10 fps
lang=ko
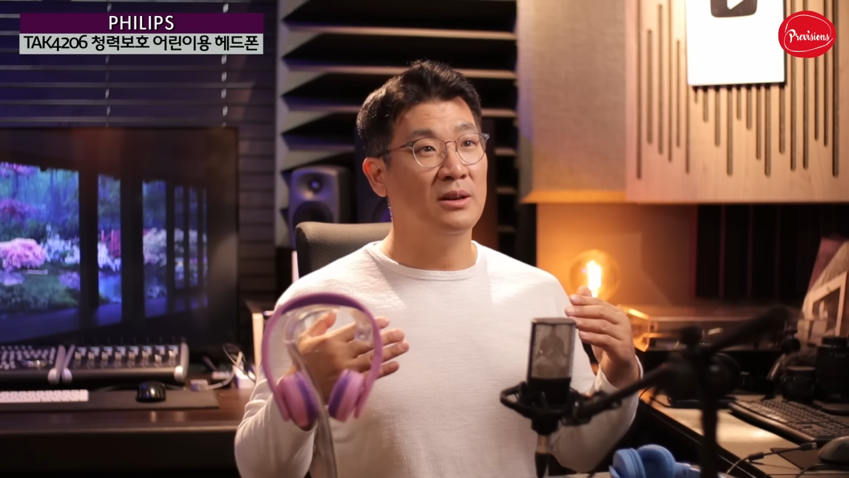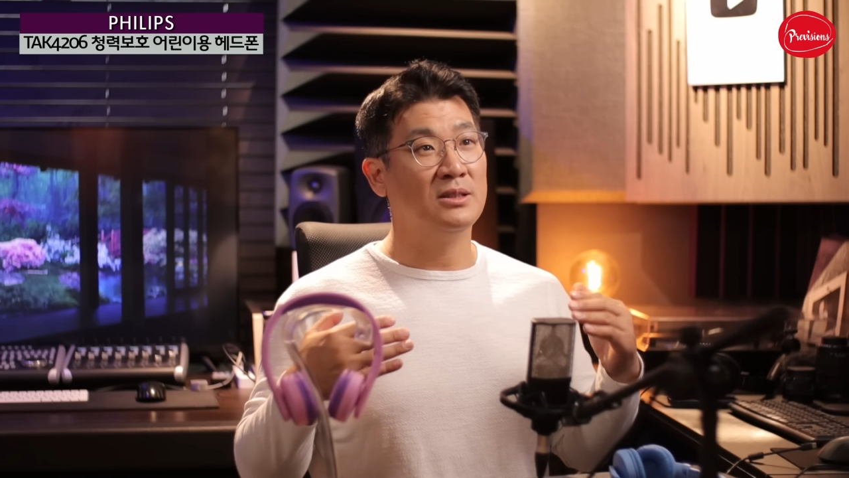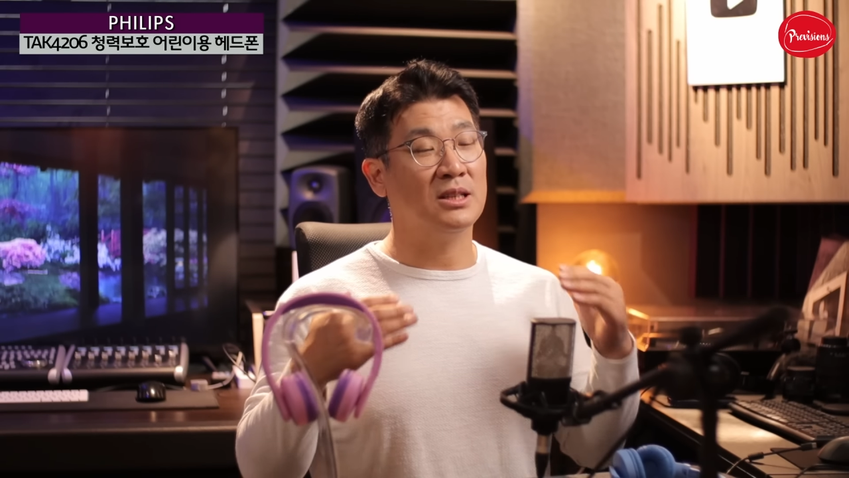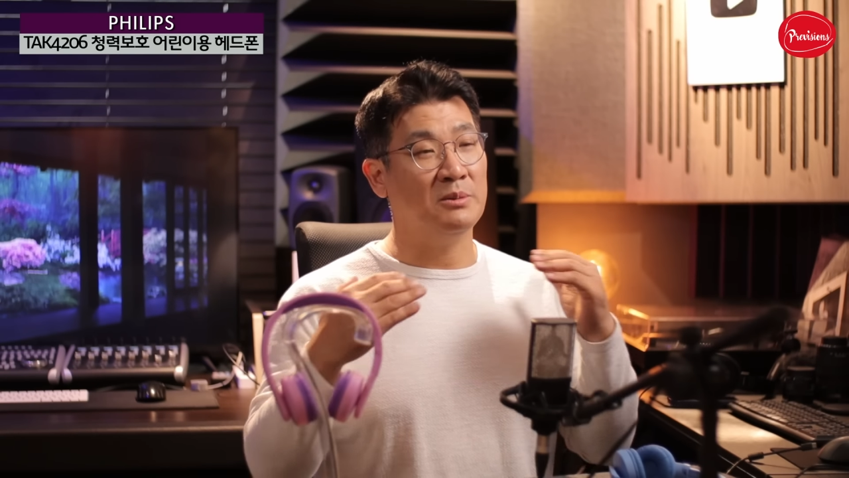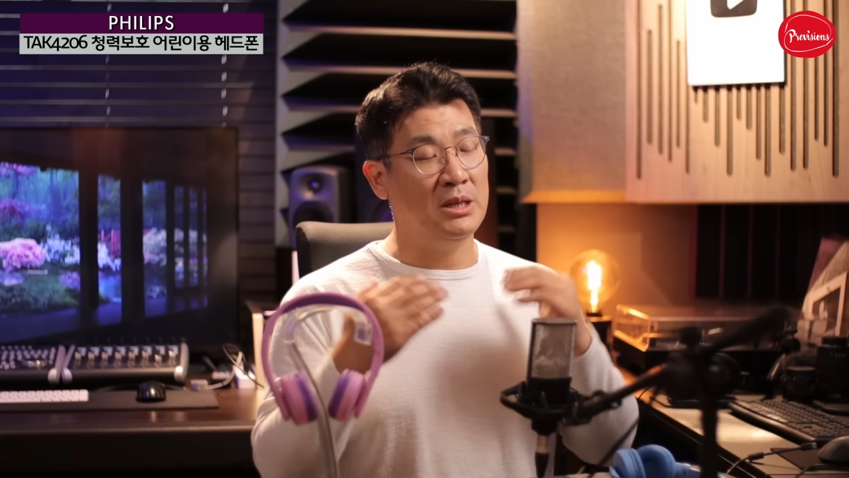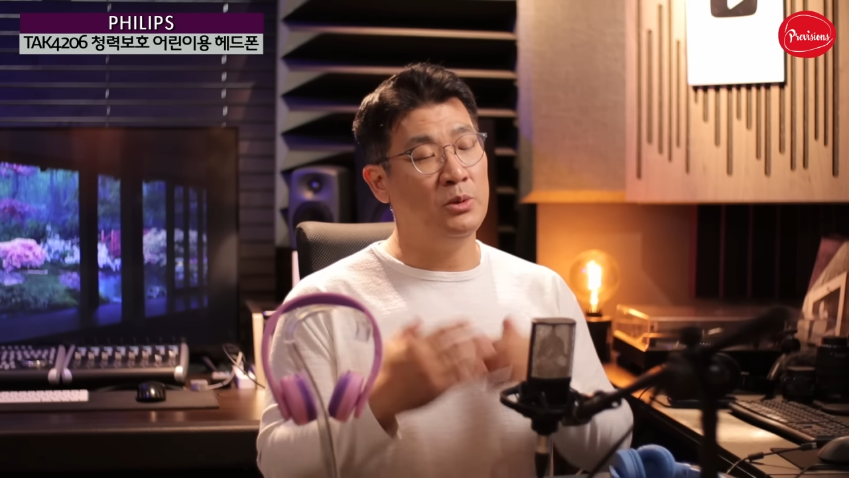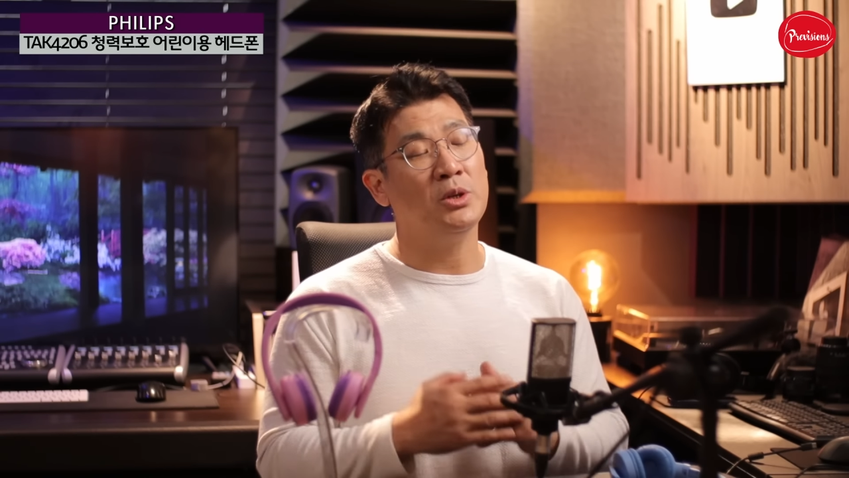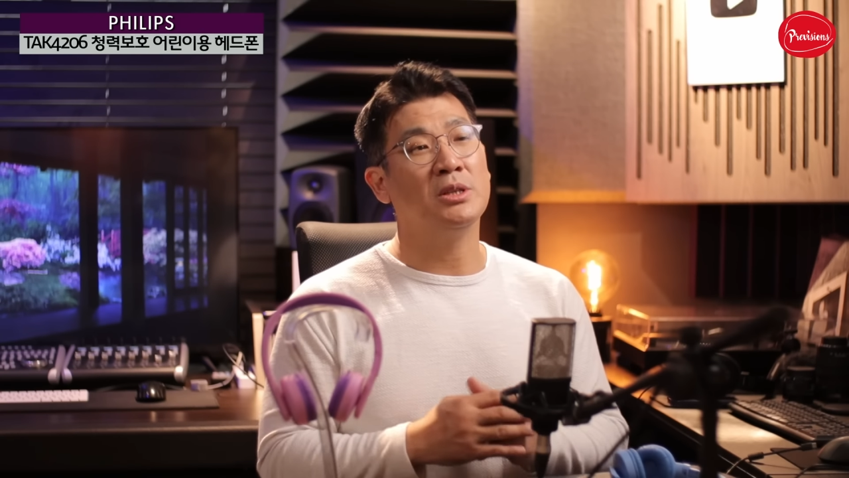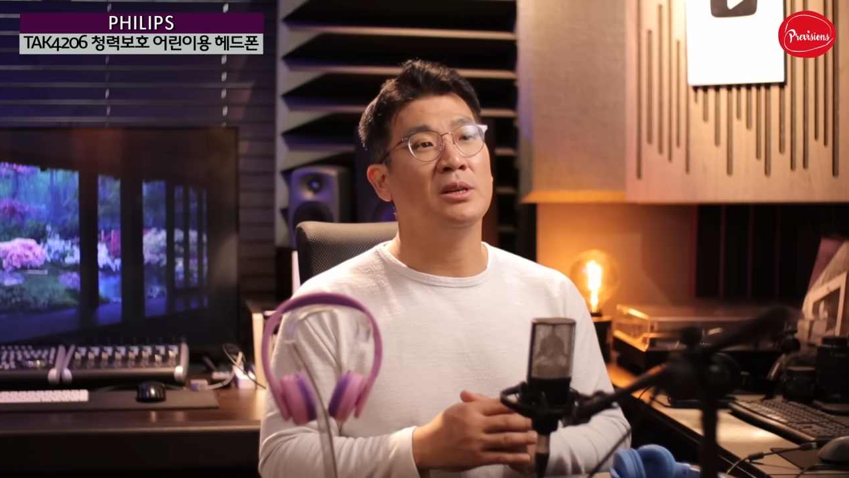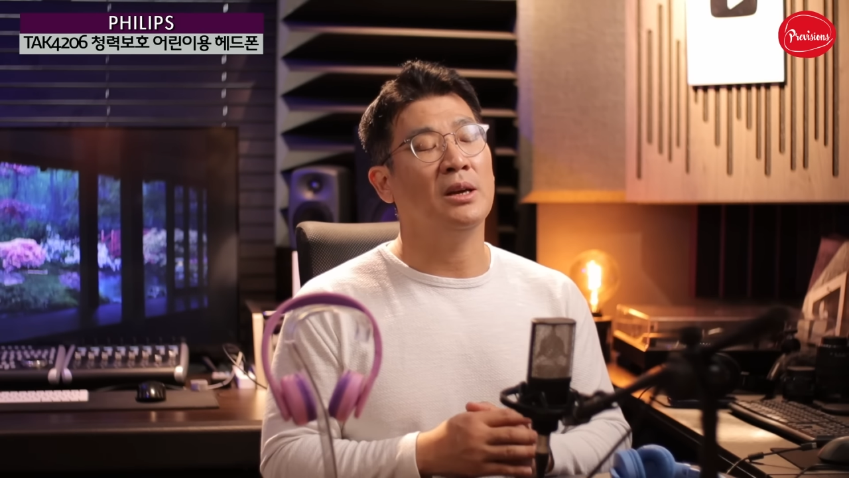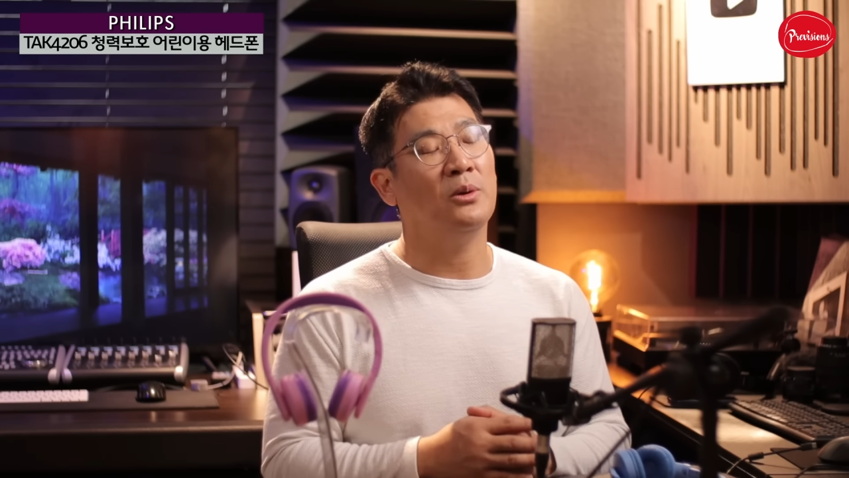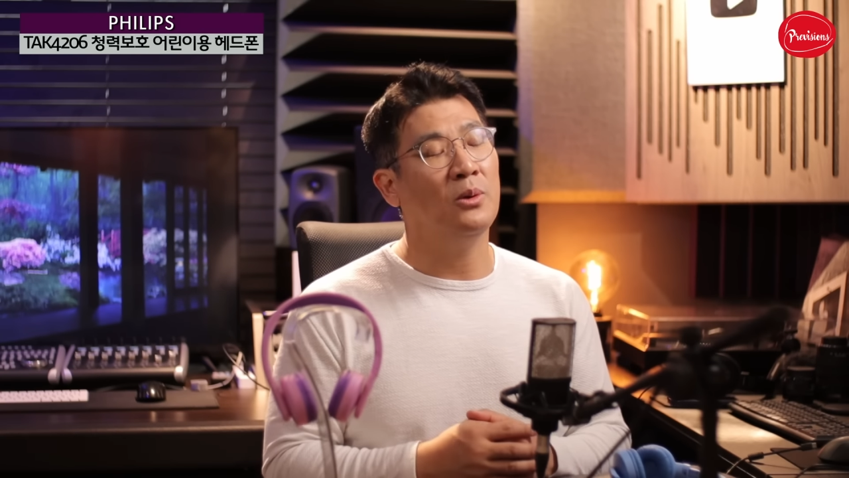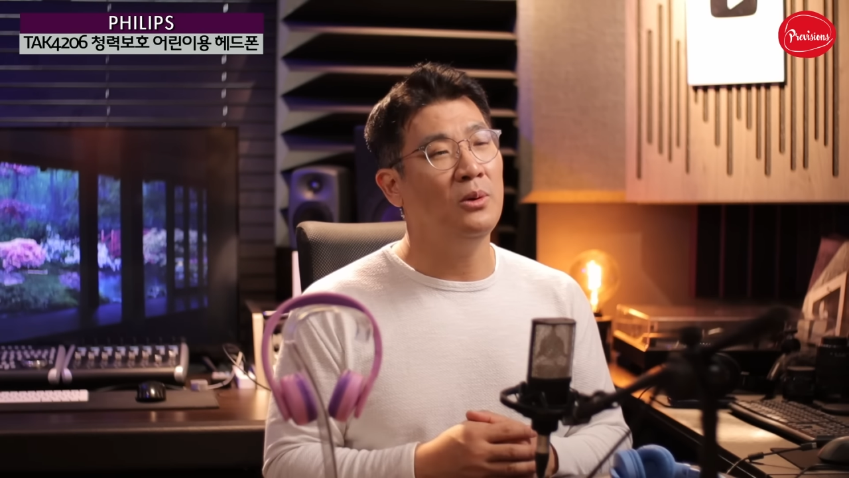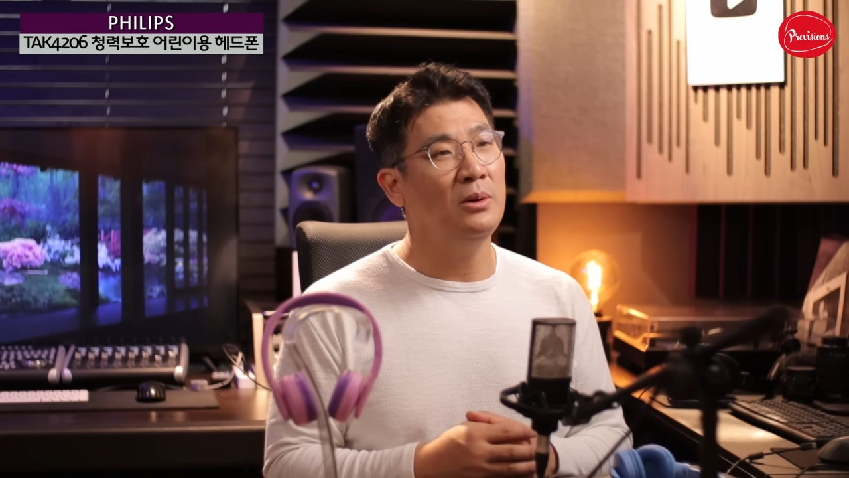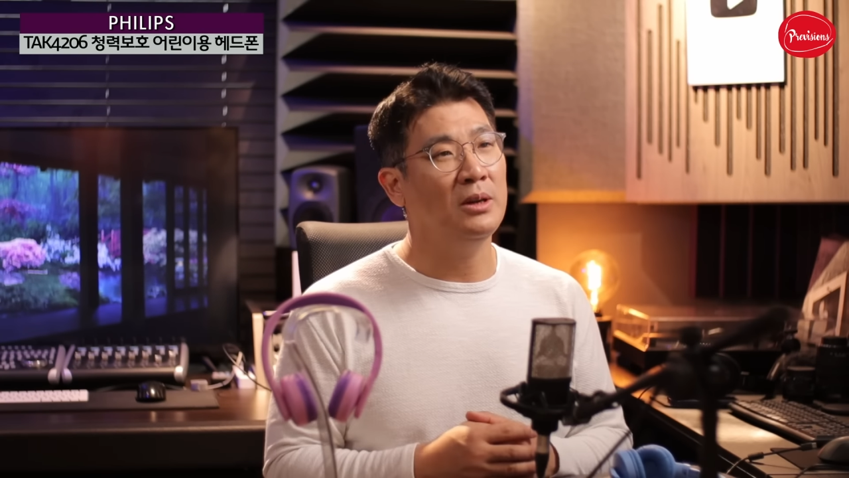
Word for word: 지금 이 위치에 있고